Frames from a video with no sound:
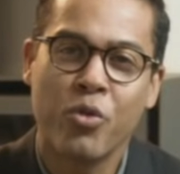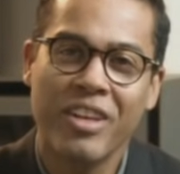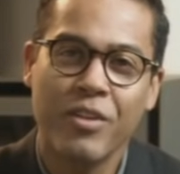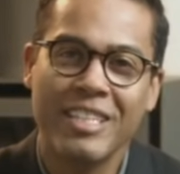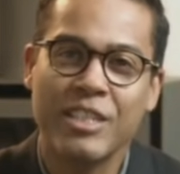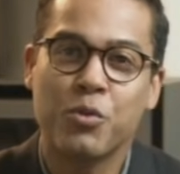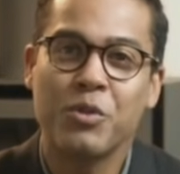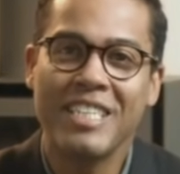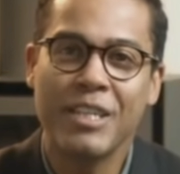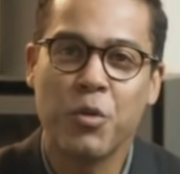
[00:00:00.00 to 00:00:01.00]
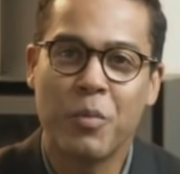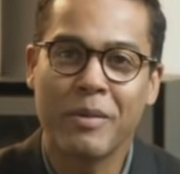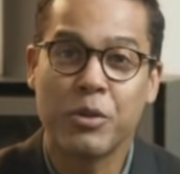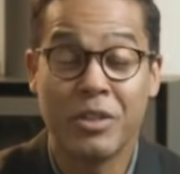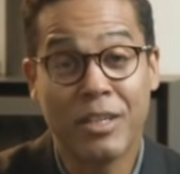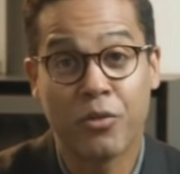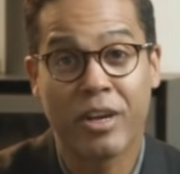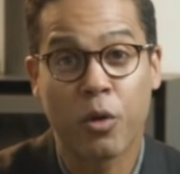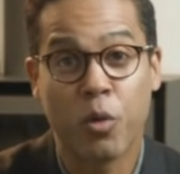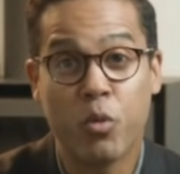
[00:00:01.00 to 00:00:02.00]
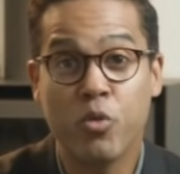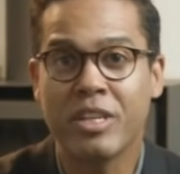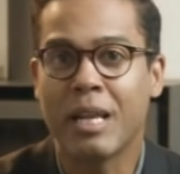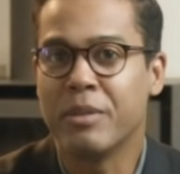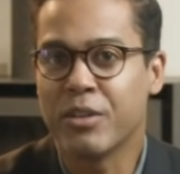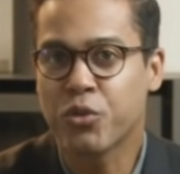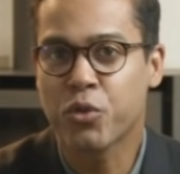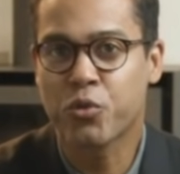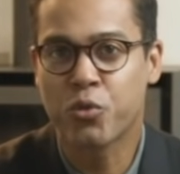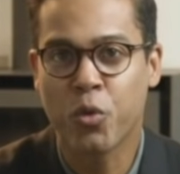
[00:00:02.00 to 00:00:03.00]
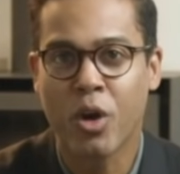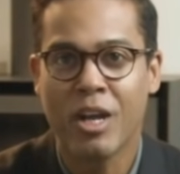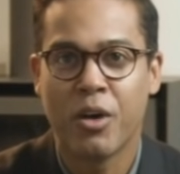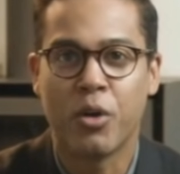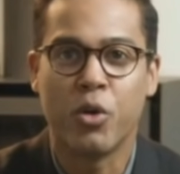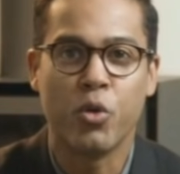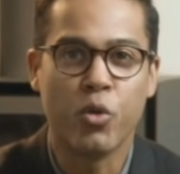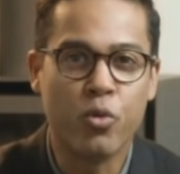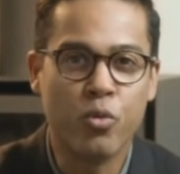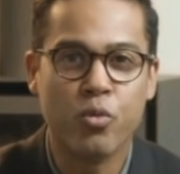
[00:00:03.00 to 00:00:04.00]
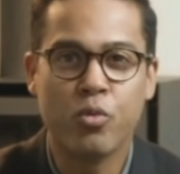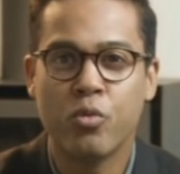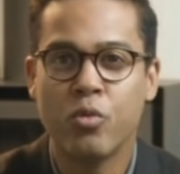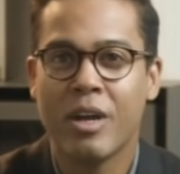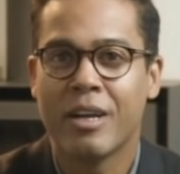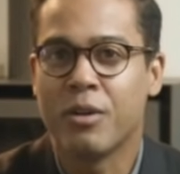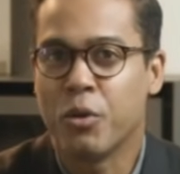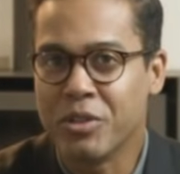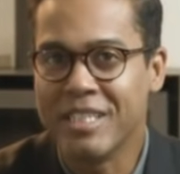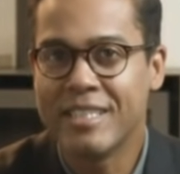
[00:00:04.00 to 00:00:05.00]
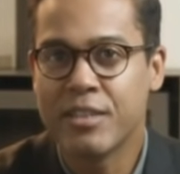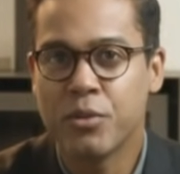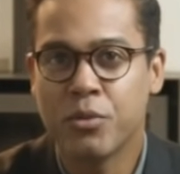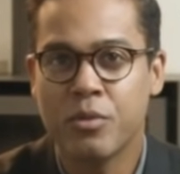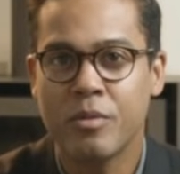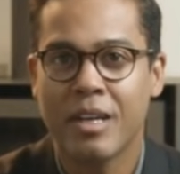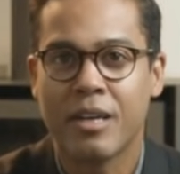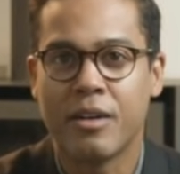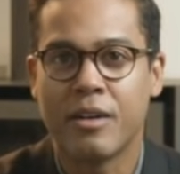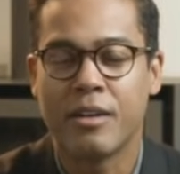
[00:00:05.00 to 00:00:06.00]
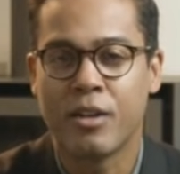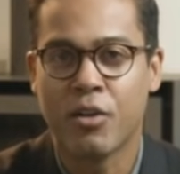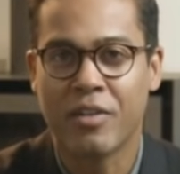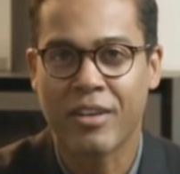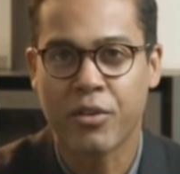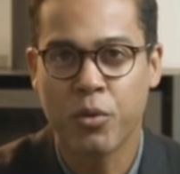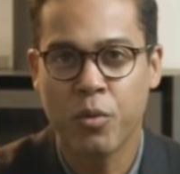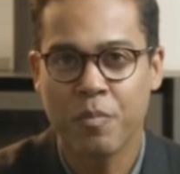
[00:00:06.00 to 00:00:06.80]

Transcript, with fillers: Concernant les outils qui lui permettent de découvrir le monde, il a bien sûr toujours euh, le goût, l'audition, euh, l'olfaction.